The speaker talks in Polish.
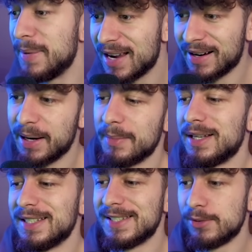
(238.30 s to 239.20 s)
Mijacham
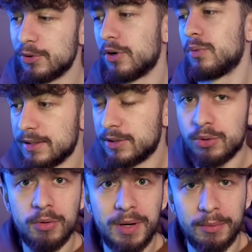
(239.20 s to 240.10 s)
z drugą, z
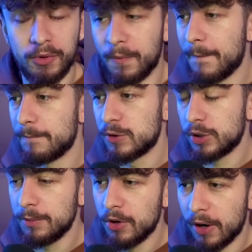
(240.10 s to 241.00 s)
drugą bramką, z
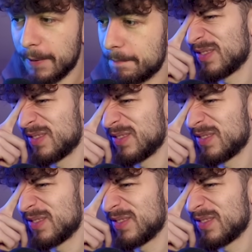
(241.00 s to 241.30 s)
drugim golem.